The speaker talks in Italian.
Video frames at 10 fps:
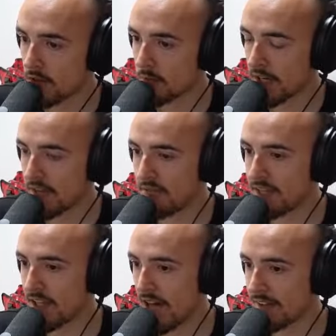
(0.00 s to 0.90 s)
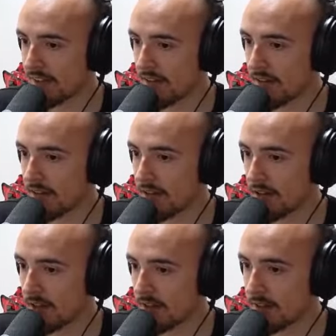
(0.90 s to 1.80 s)
Ma che figata!
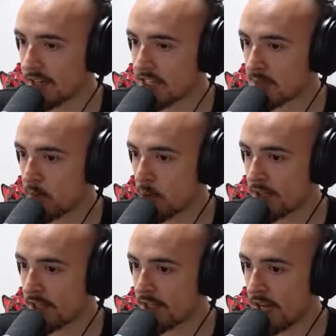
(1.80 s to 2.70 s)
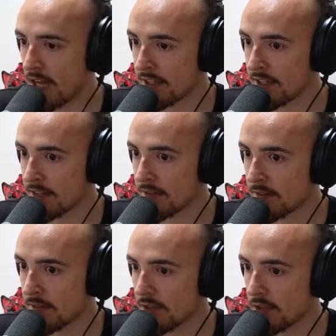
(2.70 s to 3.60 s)
Tre spawner di ragni,
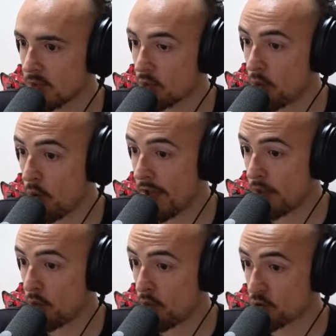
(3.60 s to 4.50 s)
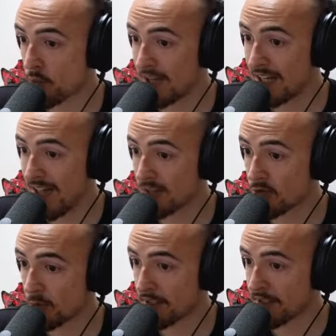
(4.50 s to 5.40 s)
due uno sopra
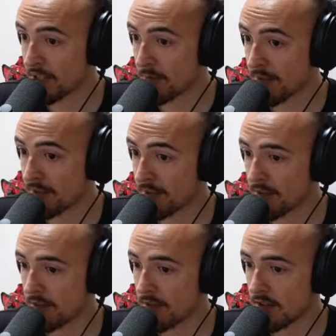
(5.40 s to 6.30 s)
l'altro praticamente.